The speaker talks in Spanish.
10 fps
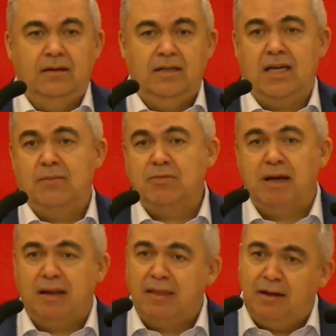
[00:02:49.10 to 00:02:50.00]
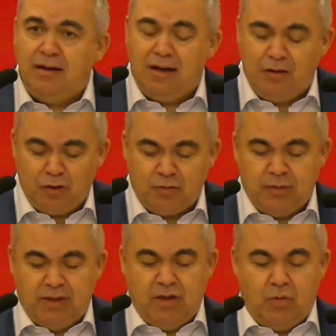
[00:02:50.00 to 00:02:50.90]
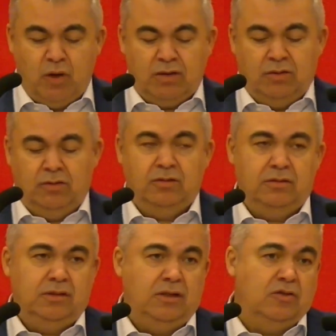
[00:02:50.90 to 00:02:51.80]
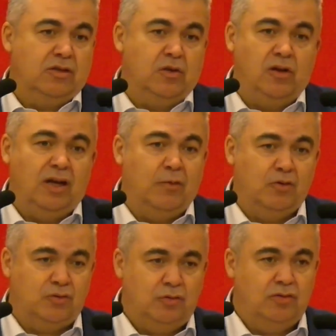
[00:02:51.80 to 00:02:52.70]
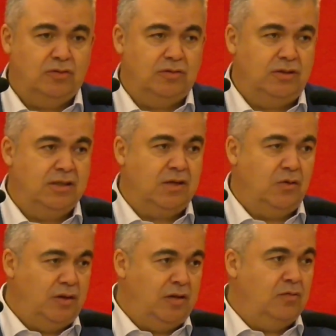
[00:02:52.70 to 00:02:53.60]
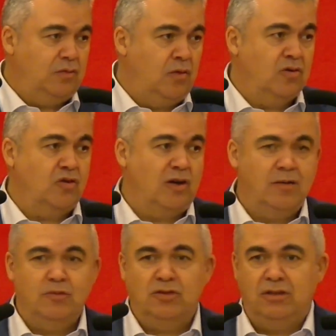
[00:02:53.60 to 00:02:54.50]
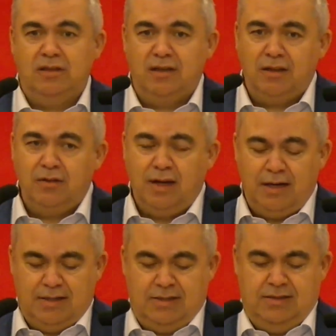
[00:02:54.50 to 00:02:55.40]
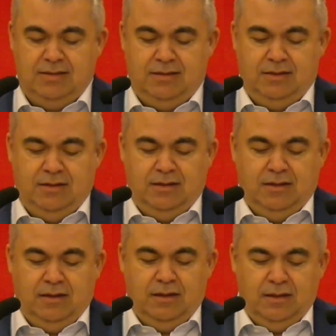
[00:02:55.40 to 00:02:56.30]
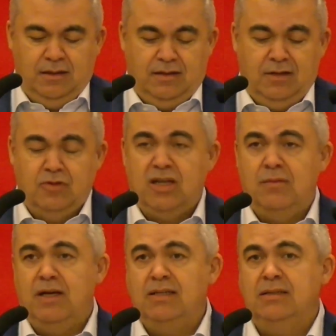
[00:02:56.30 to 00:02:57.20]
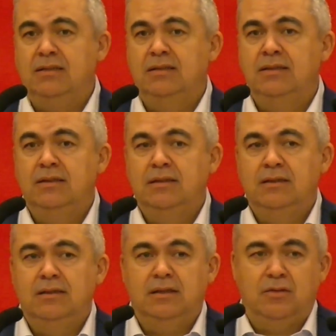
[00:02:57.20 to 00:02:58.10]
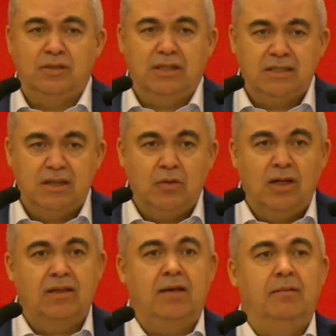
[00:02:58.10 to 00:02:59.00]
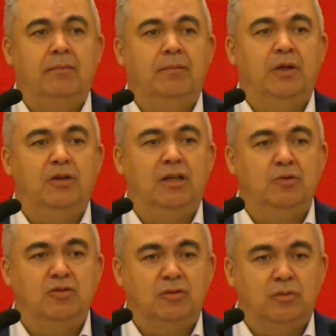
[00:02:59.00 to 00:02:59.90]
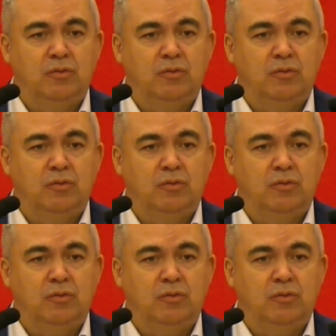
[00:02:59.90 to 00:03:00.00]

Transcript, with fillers: es la que más va a crecer en el año 2024 y no es que lo digamos nosotros, es que lo dicen todos los organismos internacionales. Y tenemos además aún sigue siendo alta, pero tenemos